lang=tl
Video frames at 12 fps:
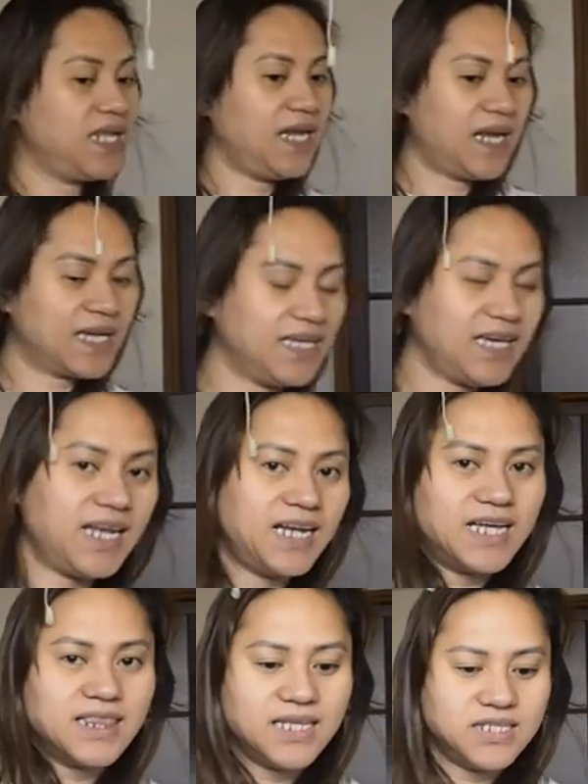lagyan
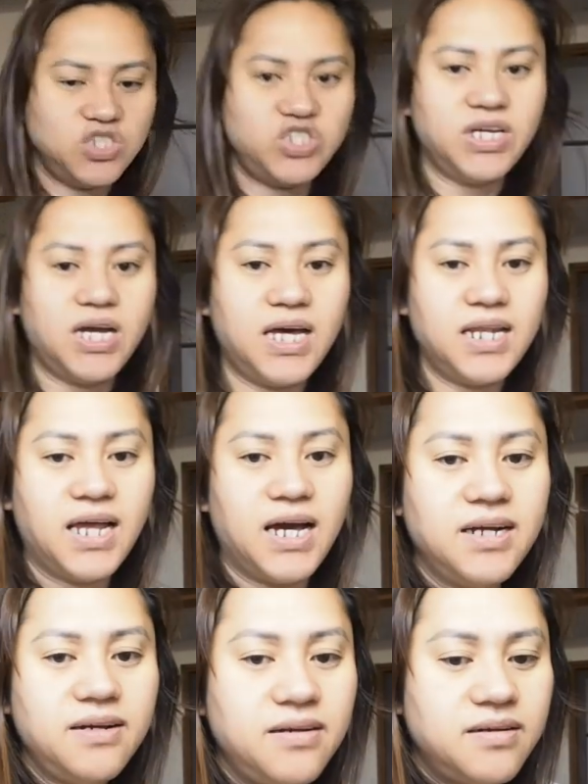natin siya ng,